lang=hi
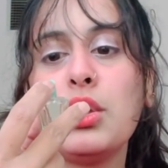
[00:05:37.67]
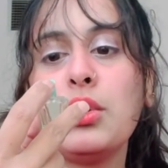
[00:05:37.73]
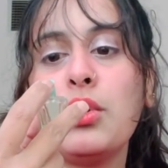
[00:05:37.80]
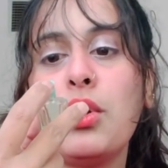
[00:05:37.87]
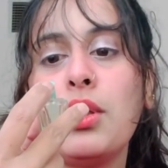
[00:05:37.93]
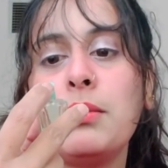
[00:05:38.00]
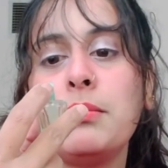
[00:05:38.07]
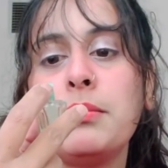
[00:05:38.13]

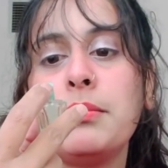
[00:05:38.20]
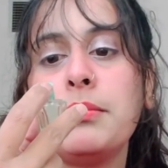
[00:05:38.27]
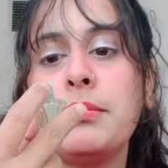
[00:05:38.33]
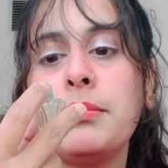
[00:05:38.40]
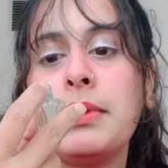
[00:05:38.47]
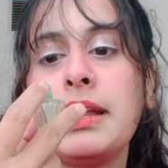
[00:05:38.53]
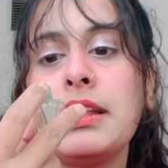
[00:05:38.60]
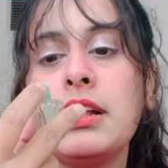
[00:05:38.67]
गोल्ड
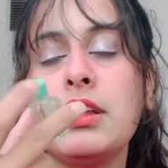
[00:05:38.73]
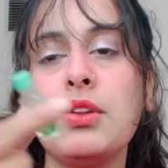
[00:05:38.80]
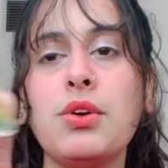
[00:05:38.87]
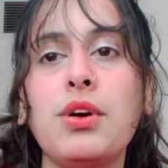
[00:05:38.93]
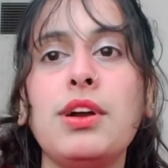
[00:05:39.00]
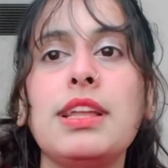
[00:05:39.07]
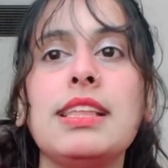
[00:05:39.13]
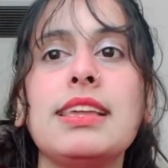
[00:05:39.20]
मेडल
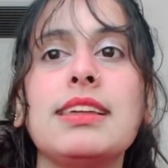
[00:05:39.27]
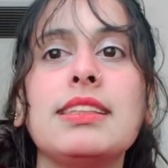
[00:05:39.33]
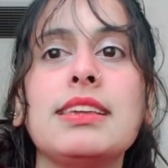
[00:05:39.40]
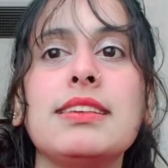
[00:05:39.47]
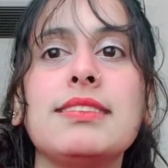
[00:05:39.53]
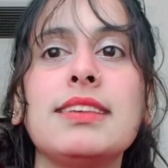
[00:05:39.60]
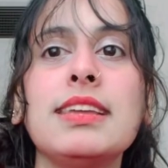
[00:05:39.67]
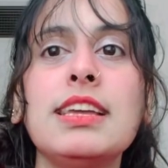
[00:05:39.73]
ऑयल कहते
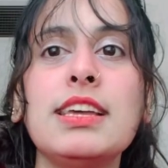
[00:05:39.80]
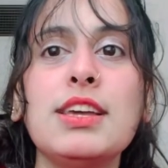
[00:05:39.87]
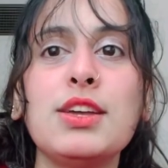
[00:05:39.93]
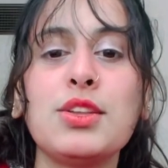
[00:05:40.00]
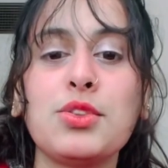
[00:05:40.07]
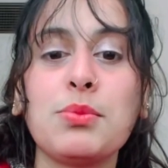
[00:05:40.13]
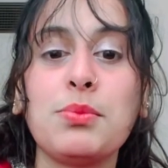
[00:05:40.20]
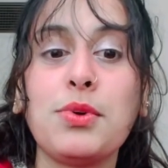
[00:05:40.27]
हैं इसे
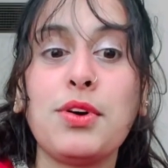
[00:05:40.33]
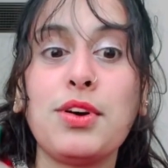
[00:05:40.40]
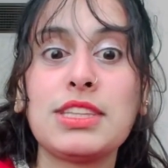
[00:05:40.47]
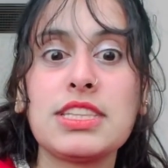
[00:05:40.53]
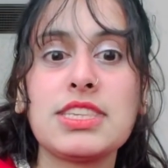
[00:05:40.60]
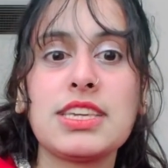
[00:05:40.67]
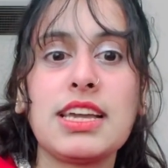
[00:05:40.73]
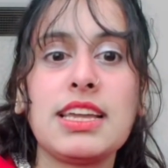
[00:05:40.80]
जो बहुत
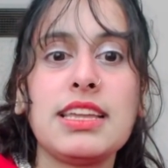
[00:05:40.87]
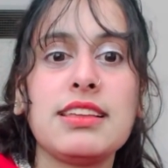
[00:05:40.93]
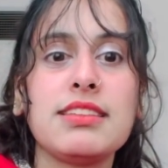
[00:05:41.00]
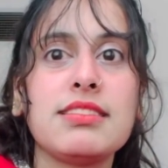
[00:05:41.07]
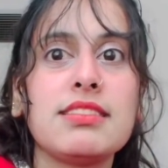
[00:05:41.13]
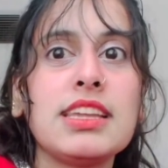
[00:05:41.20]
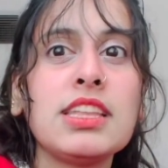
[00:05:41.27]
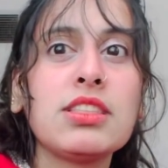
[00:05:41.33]
अच्छा है
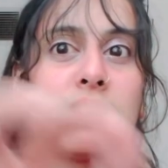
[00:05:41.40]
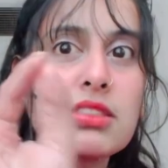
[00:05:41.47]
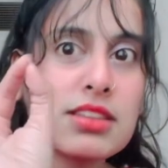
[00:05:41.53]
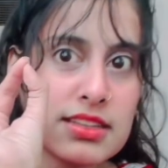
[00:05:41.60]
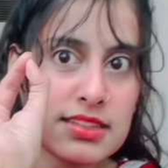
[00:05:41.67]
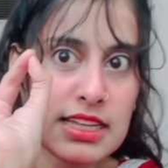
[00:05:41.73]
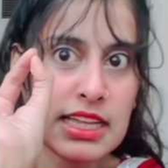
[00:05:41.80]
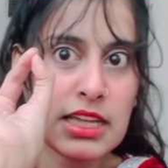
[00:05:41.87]
इतना
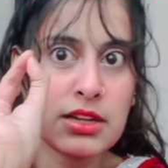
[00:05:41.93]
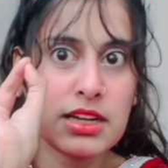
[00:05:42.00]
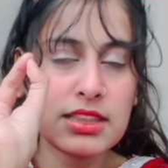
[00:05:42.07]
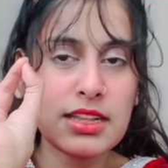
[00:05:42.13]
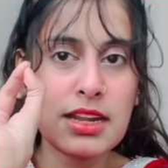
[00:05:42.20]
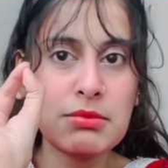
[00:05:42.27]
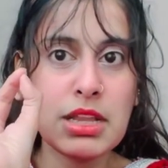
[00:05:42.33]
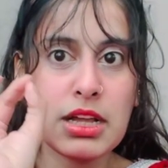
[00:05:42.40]
सा एक
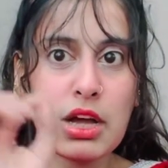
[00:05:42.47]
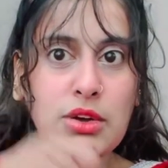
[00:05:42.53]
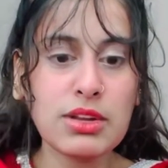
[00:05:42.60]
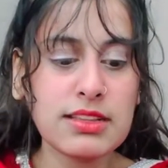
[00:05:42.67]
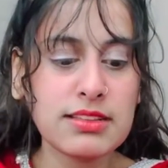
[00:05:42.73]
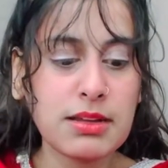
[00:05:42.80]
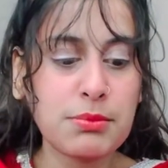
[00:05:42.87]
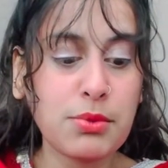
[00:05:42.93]
कतरा भी लगाओ ना
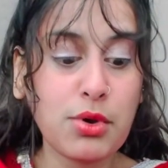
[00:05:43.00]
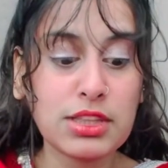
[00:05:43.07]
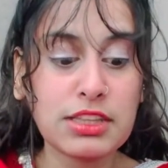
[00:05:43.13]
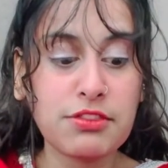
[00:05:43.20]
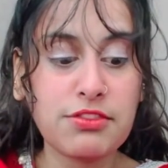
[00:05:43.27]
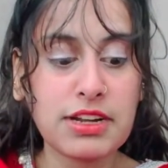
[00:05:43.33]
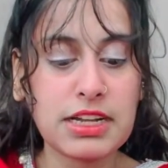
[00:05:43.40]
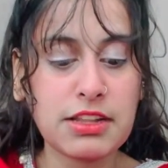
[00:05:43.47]
इसका बहुत
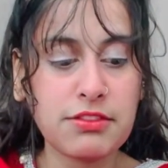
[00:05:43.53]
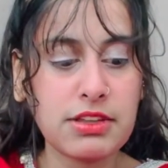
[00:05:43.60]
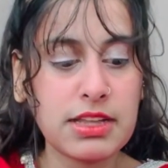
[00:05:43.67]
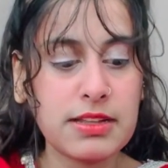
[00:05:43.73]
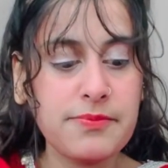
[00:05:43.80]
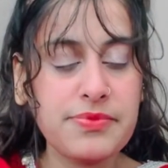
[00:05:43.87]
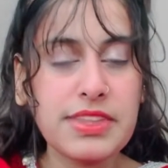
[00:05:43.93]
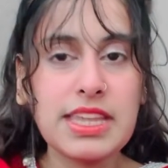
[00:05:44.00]
इफेक्टिव
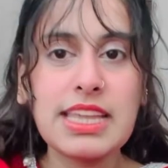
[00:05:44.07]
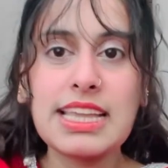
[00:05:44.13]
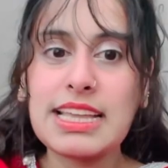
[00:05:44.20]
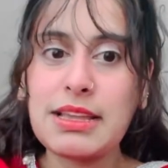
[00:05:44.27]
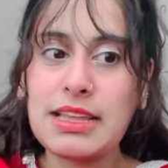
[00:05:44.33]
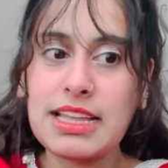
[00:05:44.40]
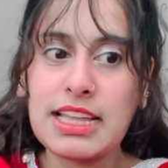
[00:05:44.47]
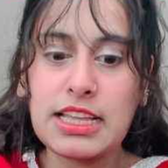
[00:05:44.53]

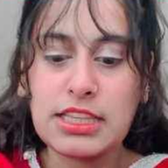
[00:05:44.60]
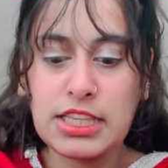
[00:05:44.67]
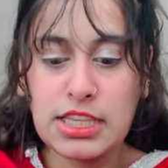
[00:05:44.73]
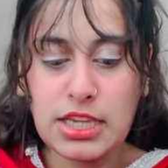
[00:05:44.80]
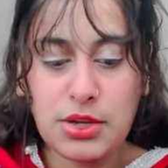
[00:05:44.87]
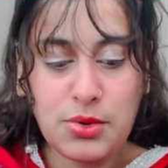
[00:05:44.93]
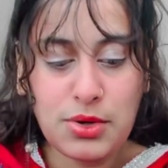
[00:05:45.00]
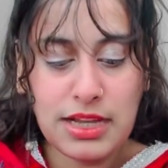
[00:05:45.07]
है
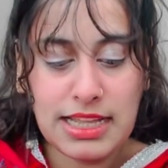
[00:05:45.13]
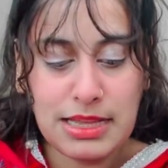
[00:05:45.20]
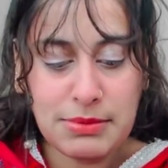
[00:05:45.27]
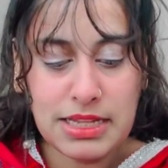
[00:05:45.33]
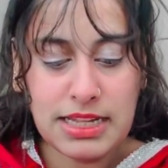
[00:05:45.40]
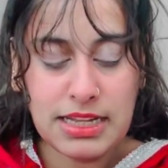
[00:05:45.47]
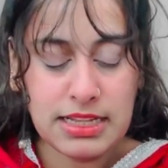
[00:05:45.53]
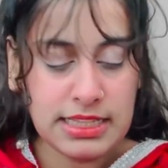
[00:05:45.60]
ये हो गया
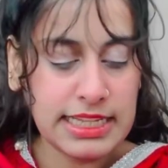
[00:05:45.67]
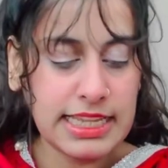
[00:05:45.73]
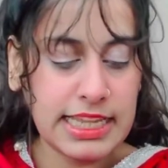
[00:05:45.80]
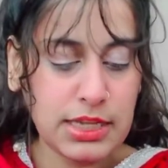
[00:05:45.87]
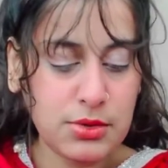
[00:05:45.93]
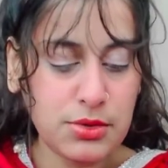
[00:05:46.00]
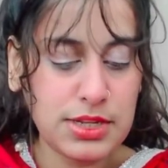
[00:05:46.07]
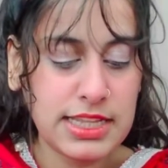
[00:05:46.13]
मेरा नहीं
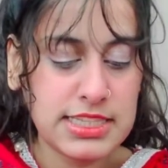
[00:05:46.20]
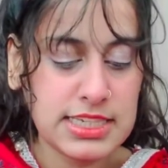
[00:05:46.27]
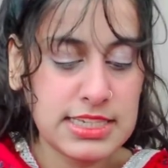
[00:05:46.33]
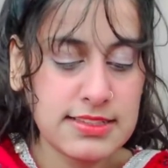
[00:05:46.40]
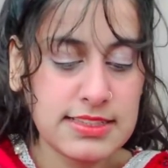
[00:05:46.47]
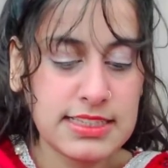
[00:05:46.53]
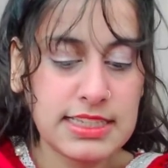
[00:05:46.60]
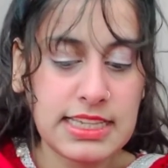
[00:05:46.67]
एक और है
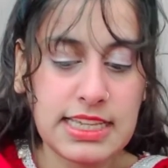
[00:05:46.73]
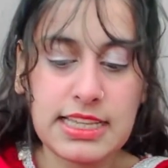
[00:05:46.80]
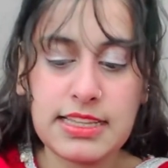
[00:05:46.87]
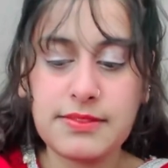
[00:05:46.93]
चीज़ ये